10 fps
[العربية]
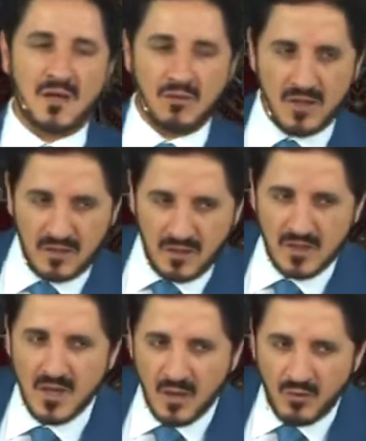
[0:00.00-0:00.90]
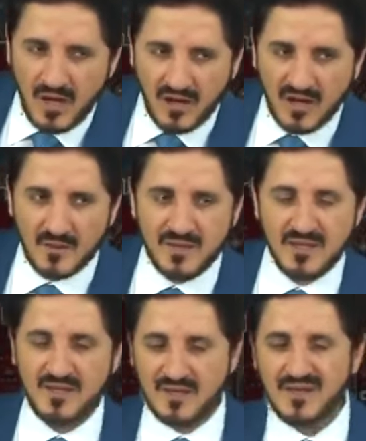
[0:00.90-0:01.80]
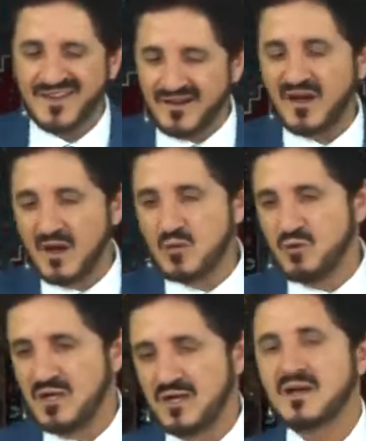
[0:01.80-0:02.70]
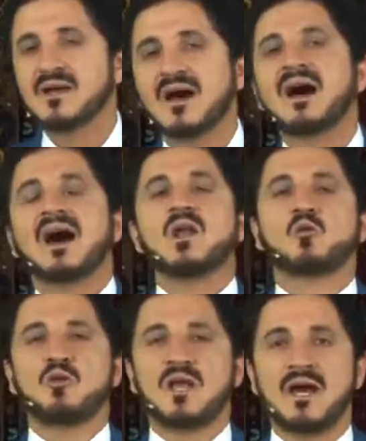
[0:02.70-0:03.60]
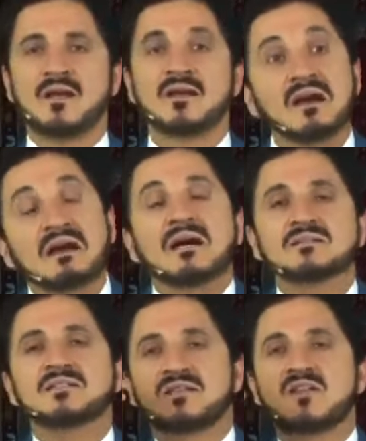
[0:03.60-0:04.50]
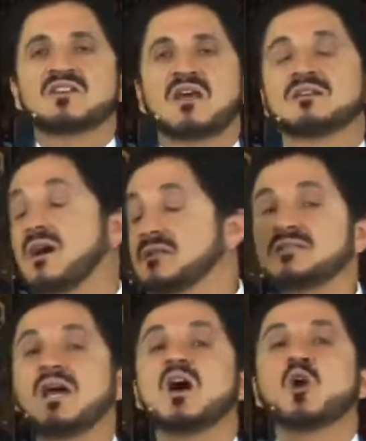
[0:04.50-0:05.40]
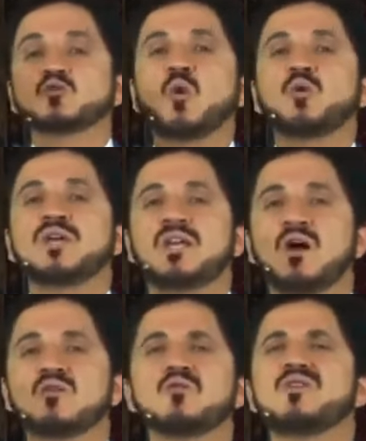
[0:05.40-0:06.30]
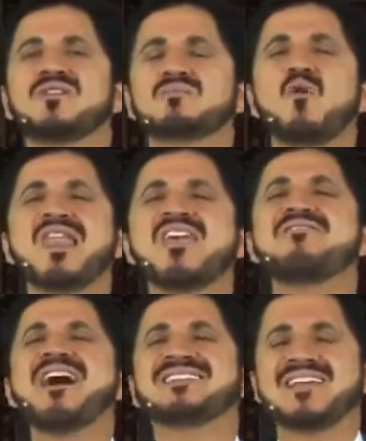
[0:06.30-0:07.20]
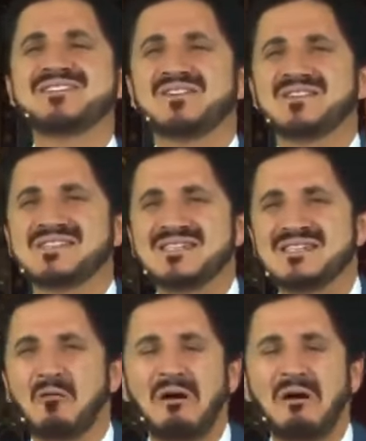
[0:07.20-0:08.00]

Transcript: القوانين والعقابيل إيه القانونية على كل حال قضية النرجس أيضا قضية طويلة ألفت مؤلفات عن النرجسية